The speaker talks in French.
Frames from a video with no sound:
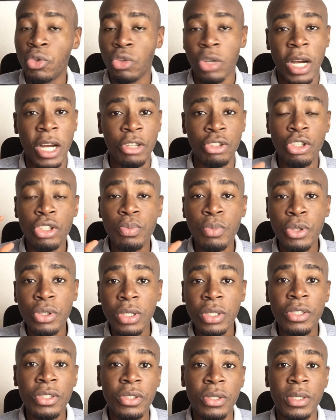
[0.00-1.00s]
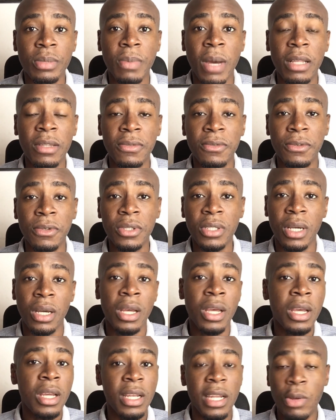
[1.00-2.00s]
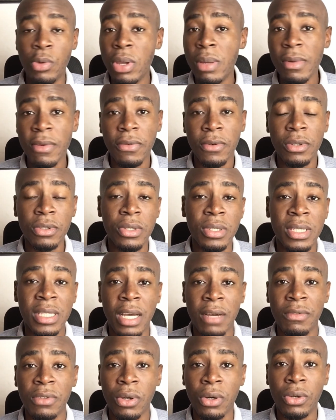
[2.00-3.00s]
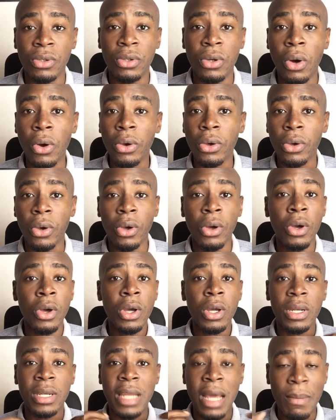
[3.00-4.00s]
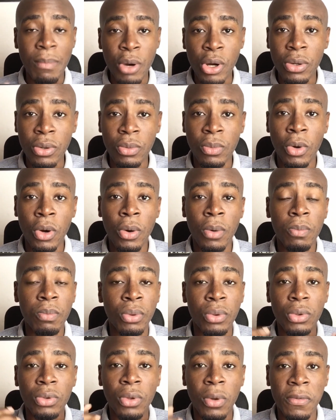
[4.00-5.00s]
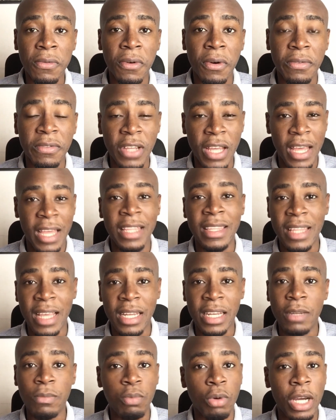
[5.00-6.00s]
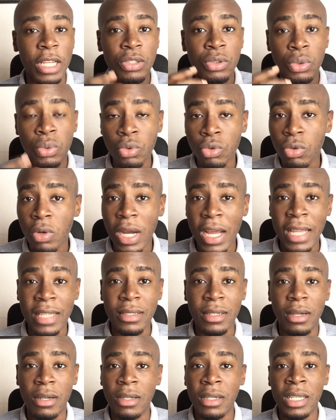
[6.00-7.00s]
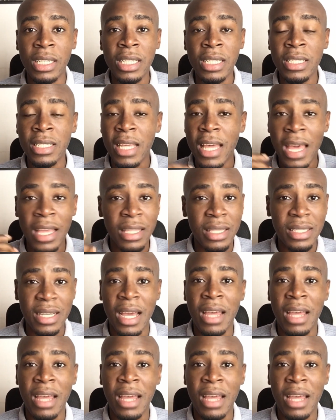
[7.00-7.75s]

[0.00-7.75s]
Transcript: Tu auras juste besoin de ton smartphone. Les 8000 francs te serviront donc euh, d'abonnement pour ton forfait Internet pour être toujours être en ligne, être